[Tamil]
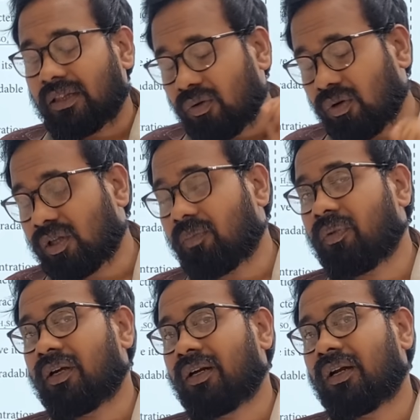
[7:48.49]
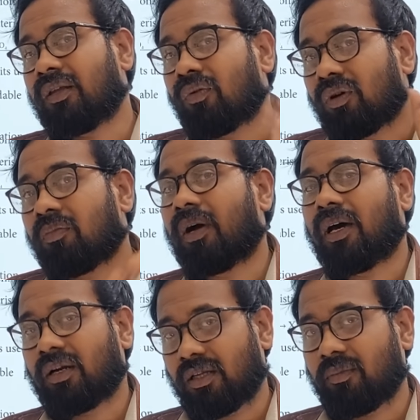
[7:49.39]
எந்த ஒரு தப்பு இல்லைன்னா தான் உங்களுக்கு
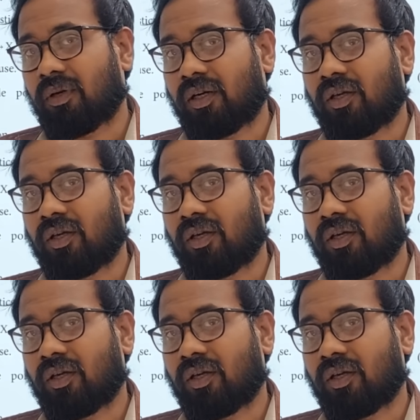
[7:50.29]
மார்க் அதிகமாக